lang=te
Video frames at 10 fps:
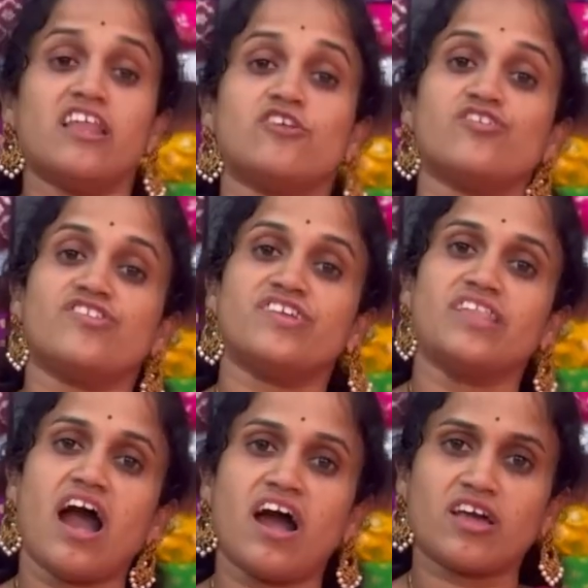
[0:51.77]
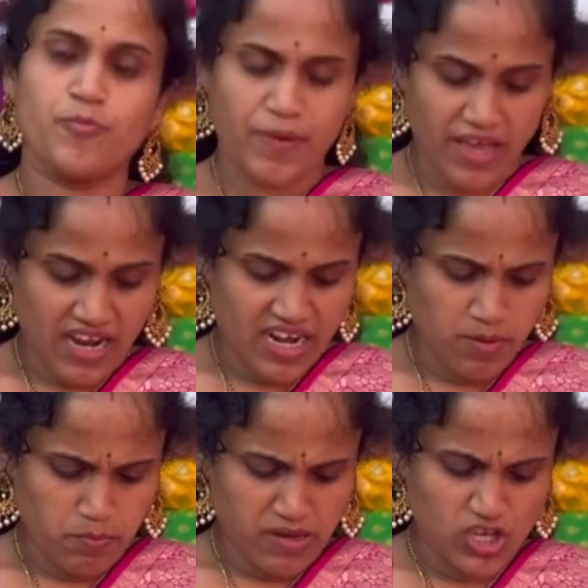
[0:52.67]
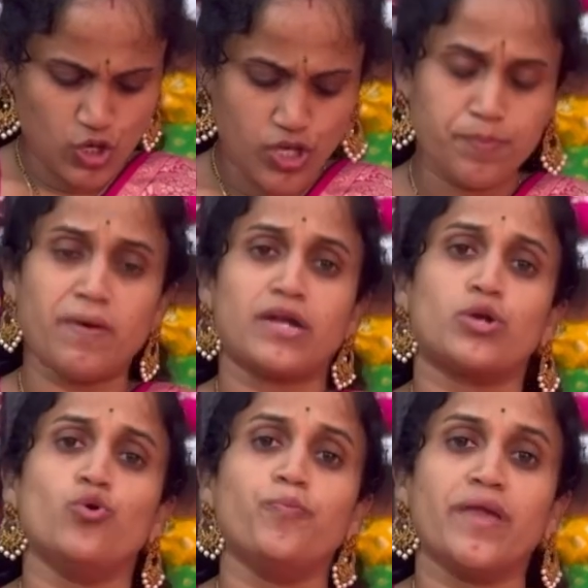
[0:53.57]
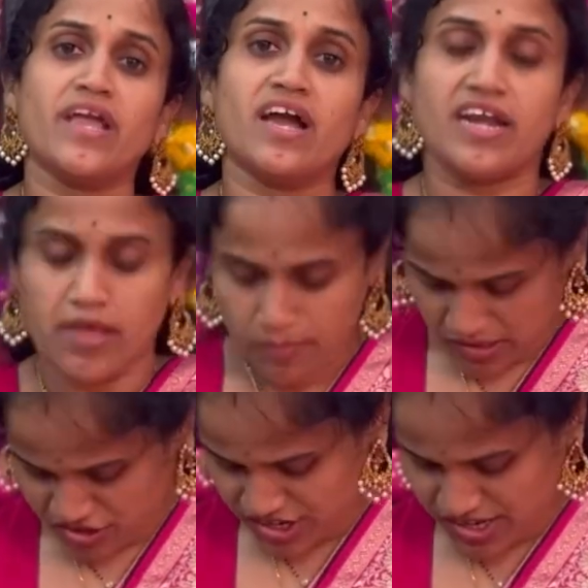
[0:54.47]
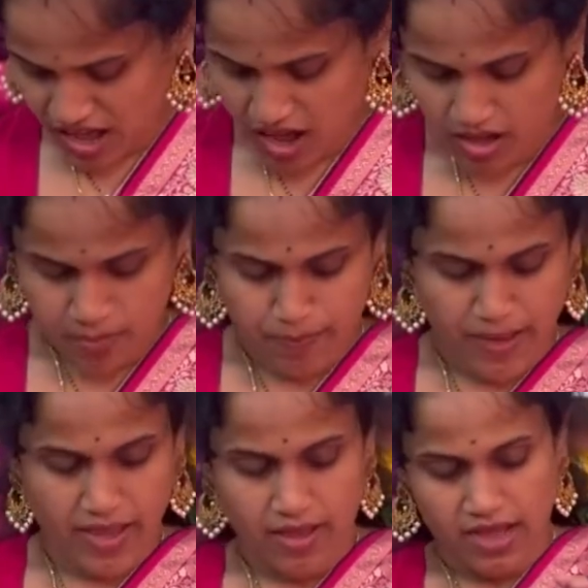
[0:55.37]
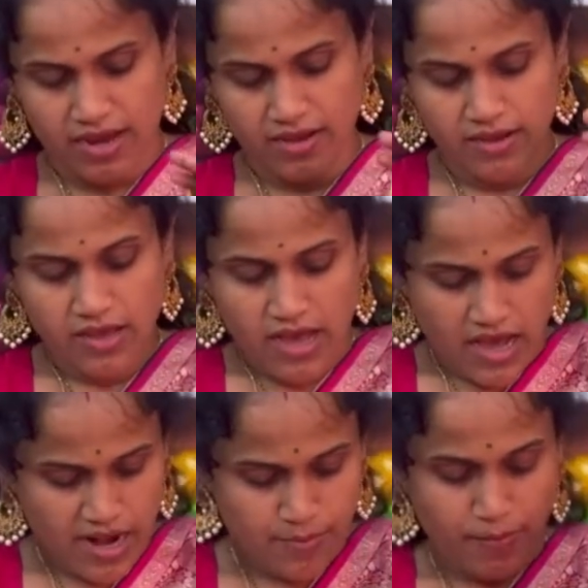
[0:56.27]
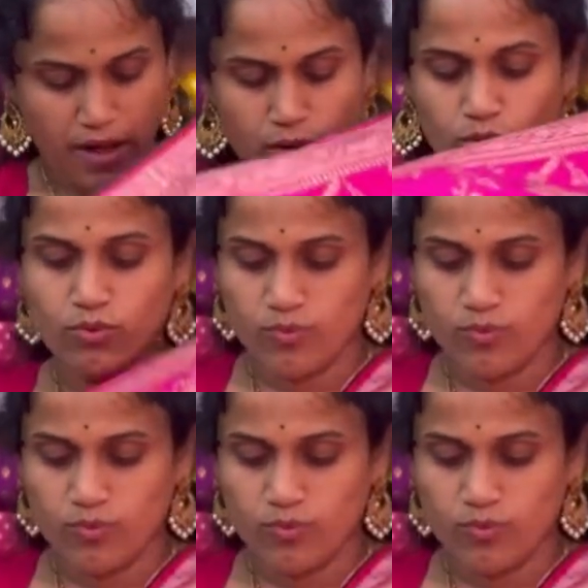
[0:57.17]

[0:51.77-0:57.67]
కలర్ వచ్చేసి డార్క్ పింక్ అండి మంచి పట్టు పింక్ అండి మంచి డార్క్ పింక్ కలర్ అండ్ పళ్ళు